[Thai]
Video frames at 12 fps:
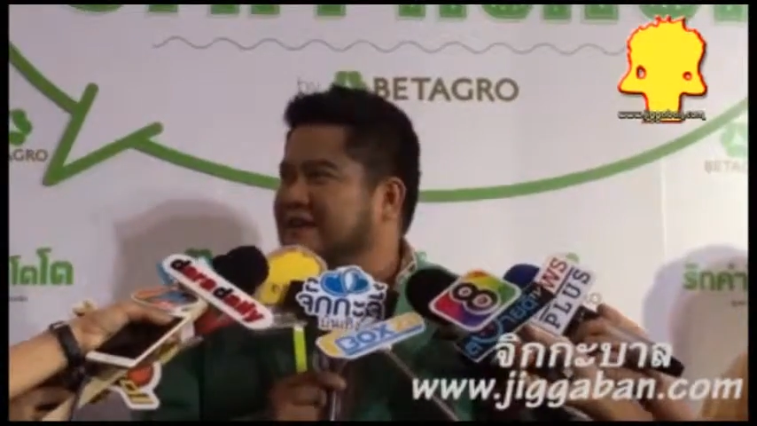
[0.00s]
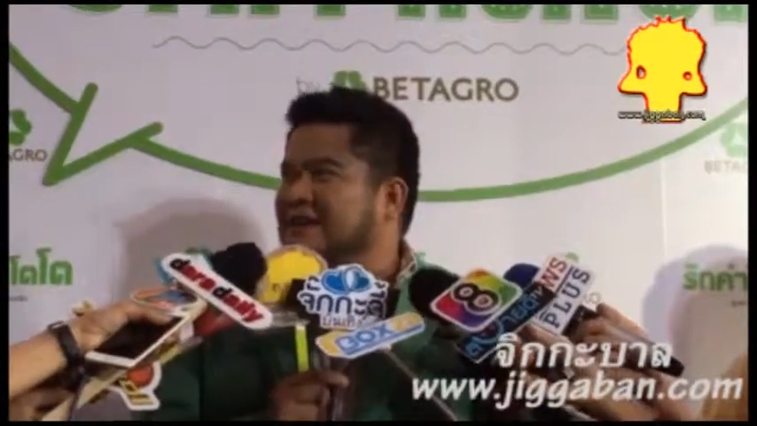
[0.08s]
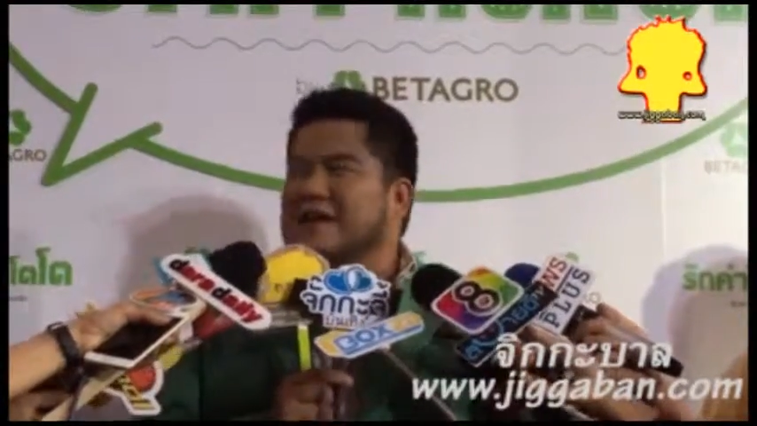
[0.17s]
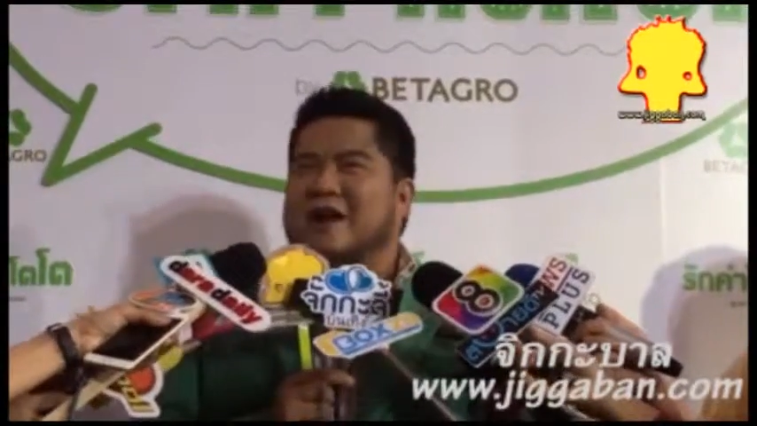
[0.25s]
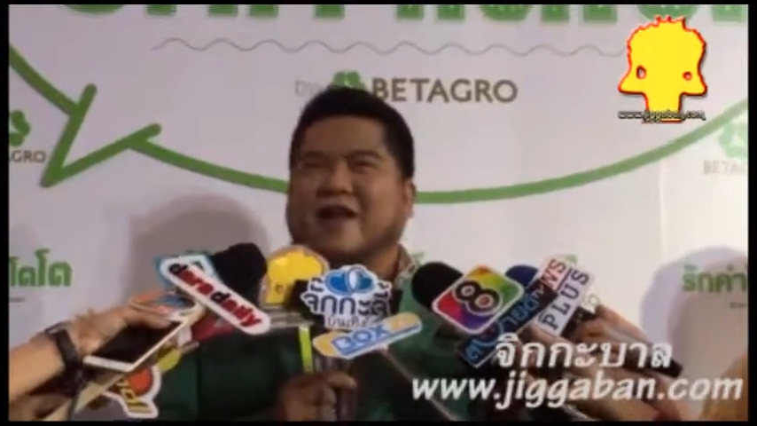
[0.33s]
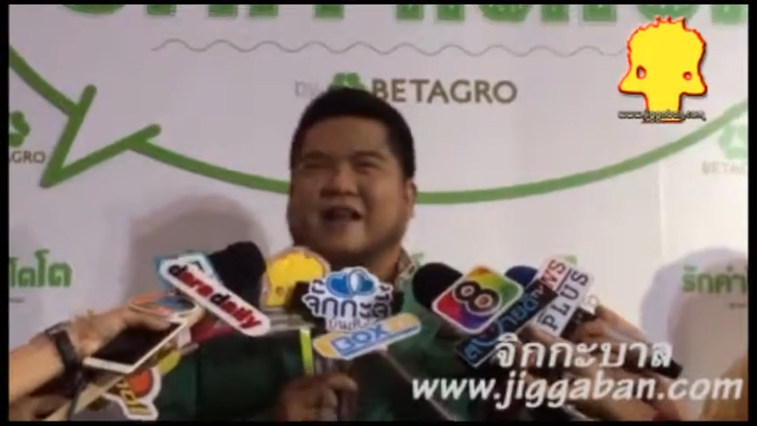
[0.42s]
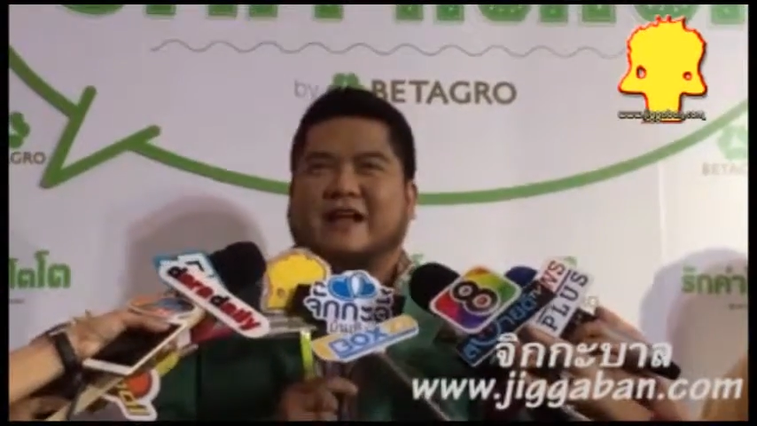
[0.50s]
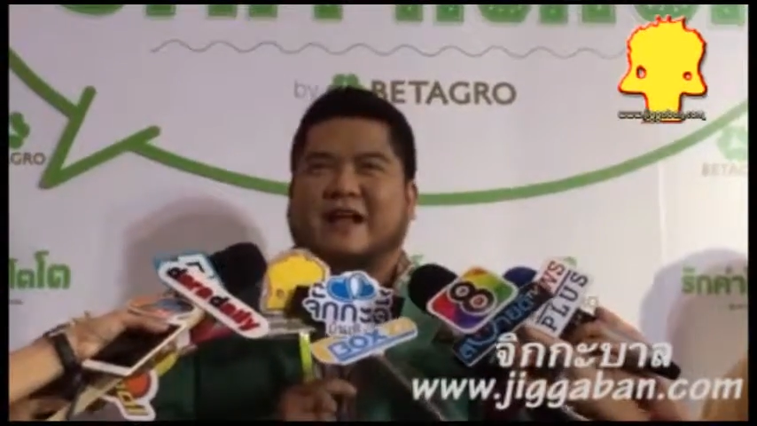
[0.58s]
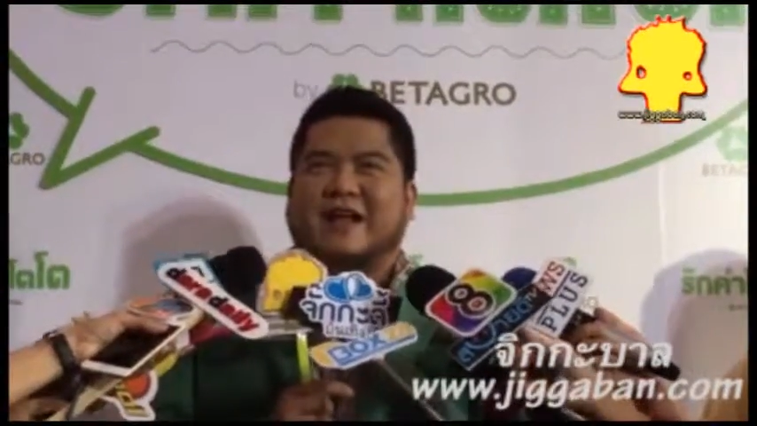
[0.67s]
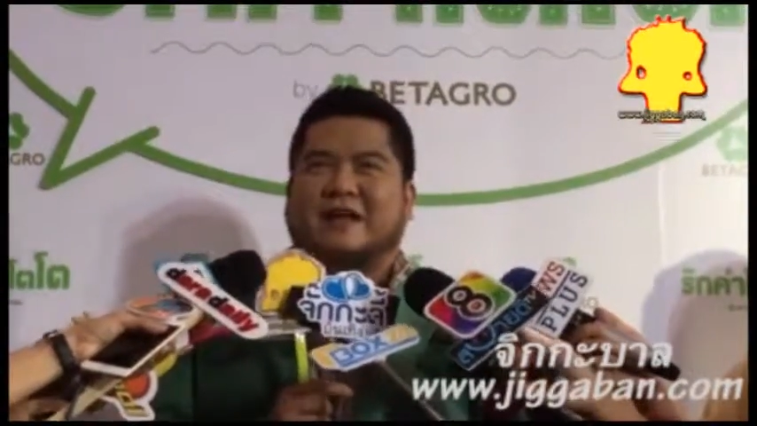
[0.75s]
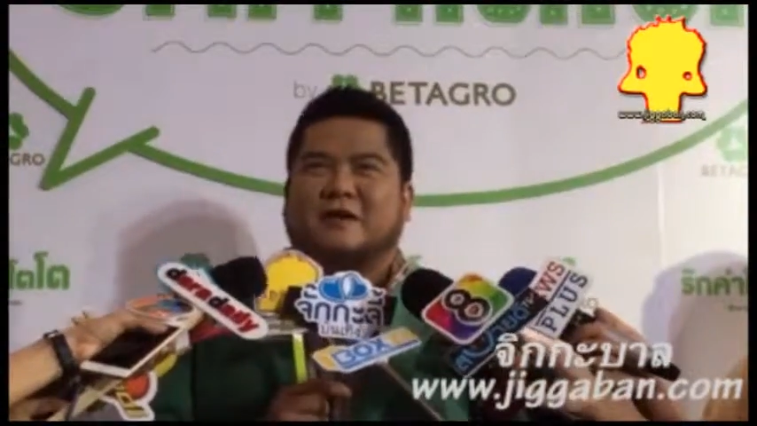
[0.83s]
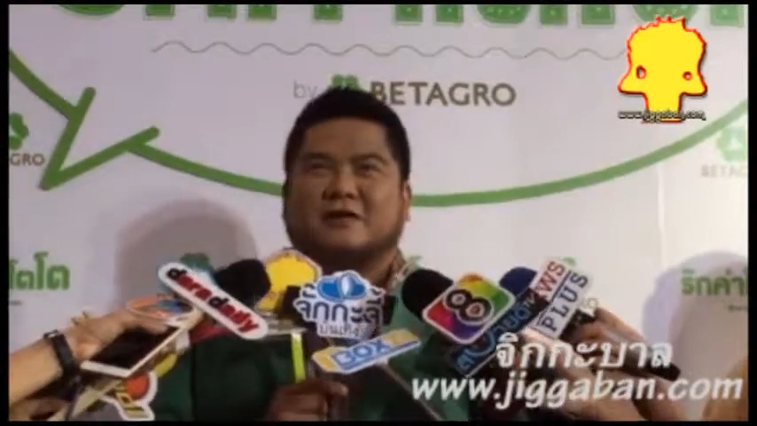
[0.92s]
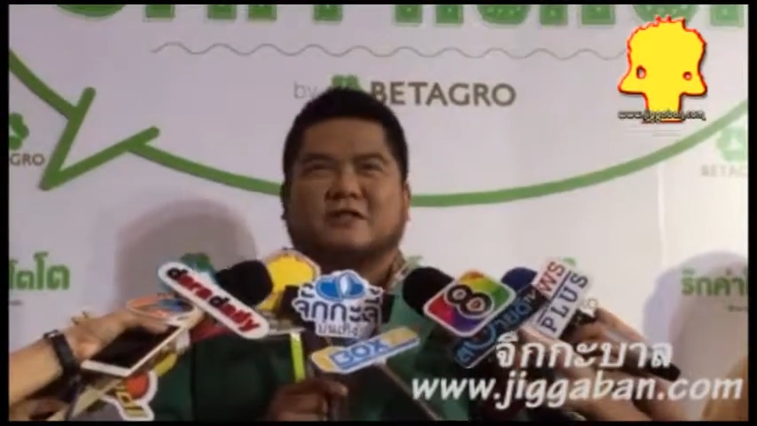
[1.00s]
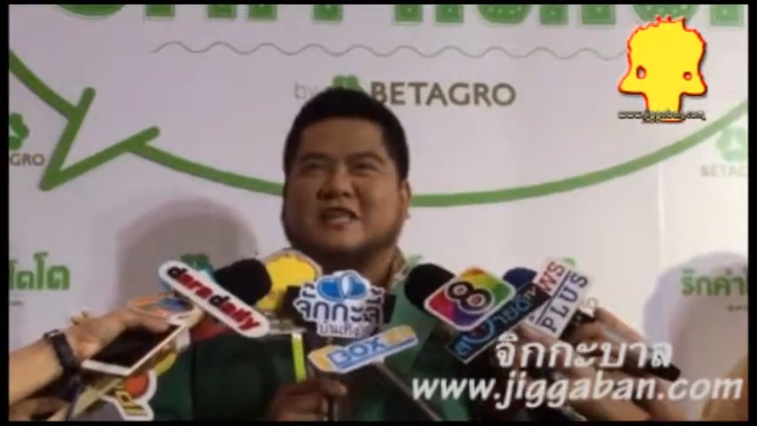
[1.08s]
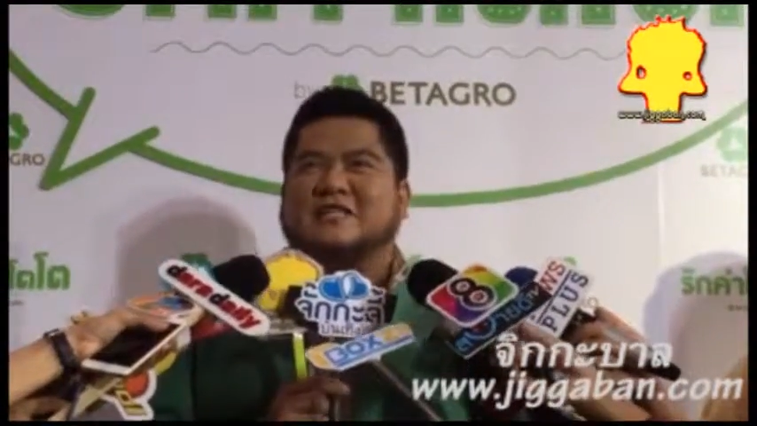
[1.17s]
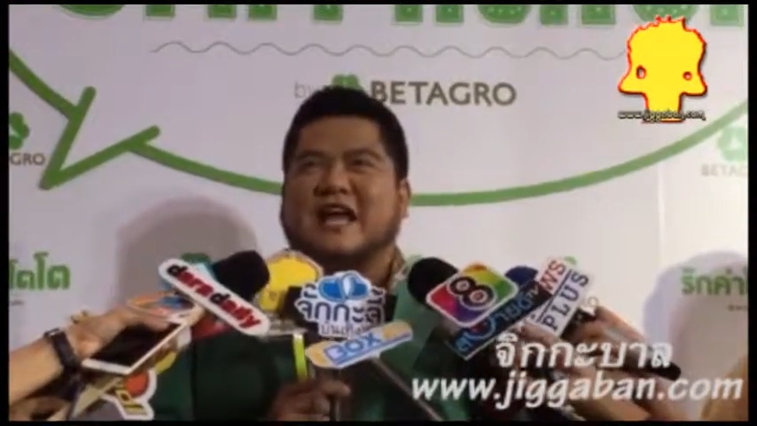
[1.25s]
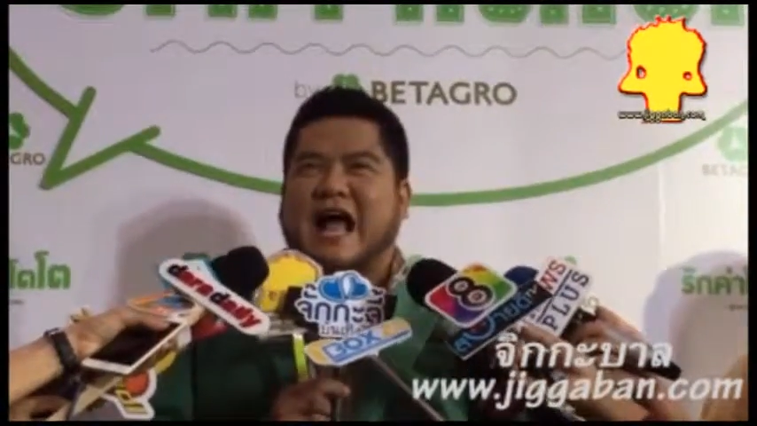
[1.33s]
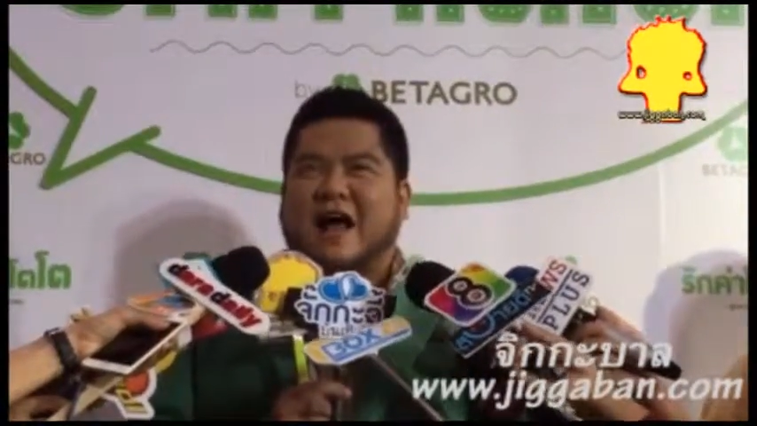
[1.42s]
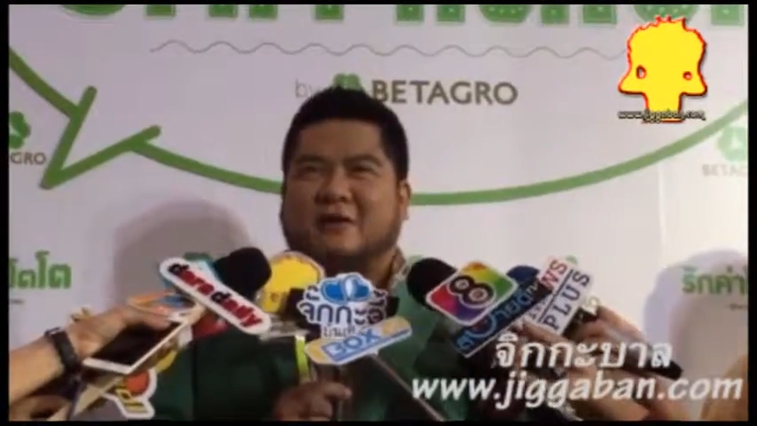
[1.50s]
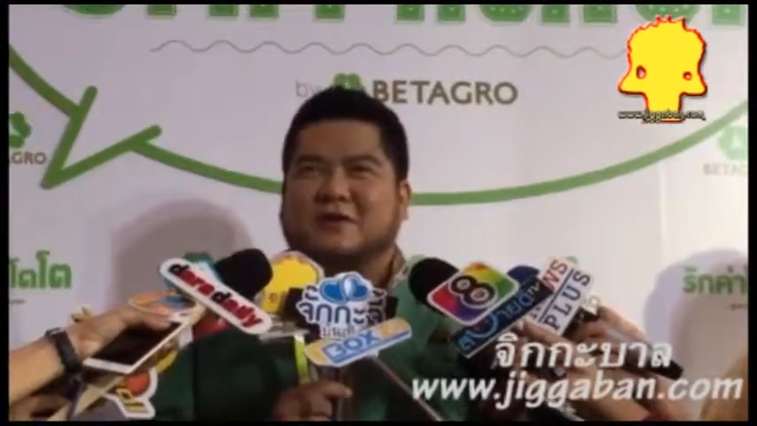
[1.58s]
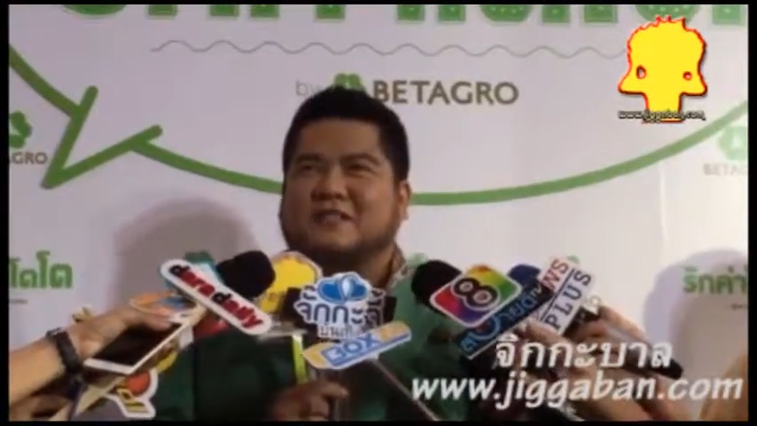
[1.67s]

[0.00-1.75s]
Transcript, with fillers: เออ เราเห็นครั้งแรกแล้วแบบฉันจะเอา